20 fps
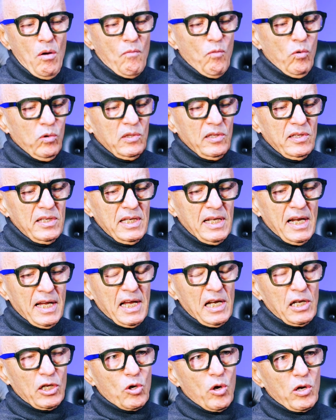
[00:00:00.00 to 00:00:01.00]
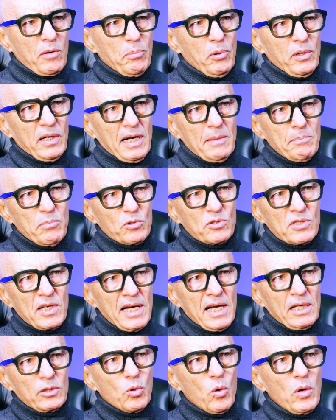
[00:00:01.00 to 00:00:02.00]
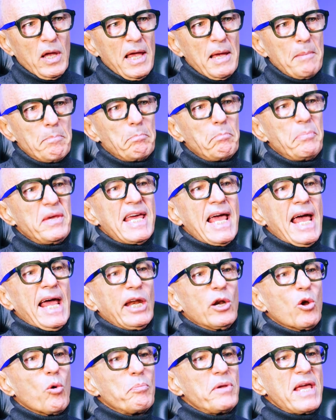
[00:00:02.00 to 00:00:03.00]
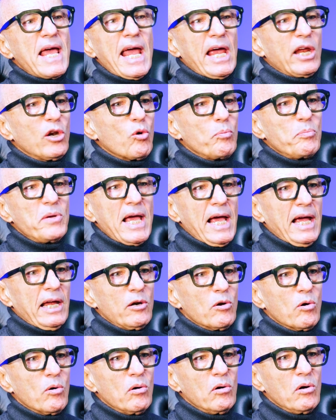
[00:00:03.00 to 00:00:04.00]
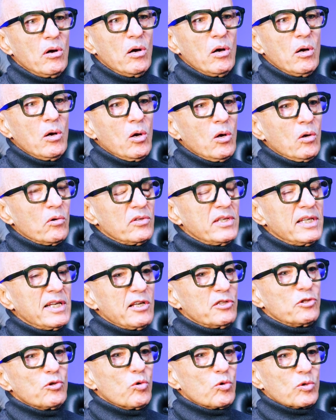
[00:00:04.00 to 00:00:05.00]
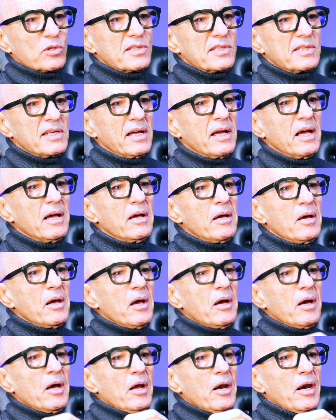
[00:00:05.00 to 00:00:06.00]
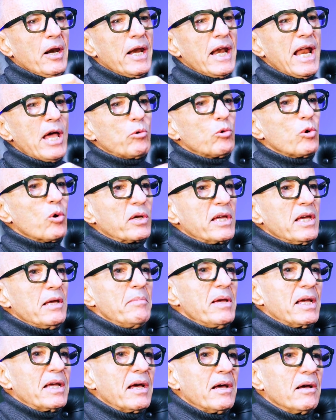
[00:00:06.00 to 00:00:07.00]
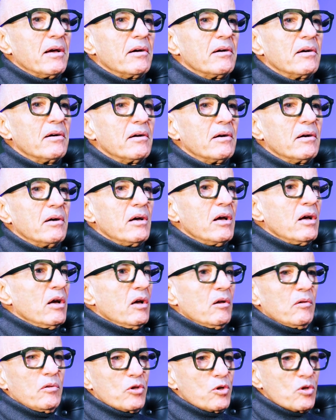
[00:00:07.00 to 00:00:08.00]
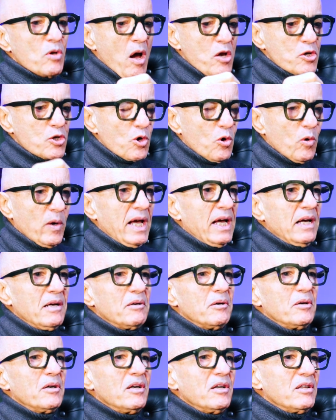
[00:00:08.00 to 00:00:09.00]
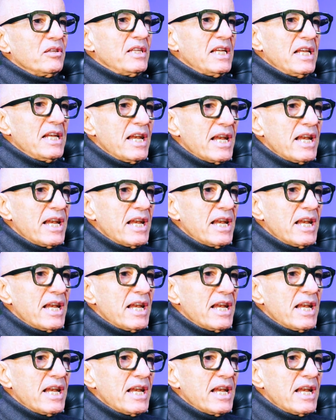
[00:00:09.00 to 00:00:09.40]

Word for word: Vuol dire che il corpo è riposato e pieno, pieno, pieno di risorse, neurochimiche, cioè di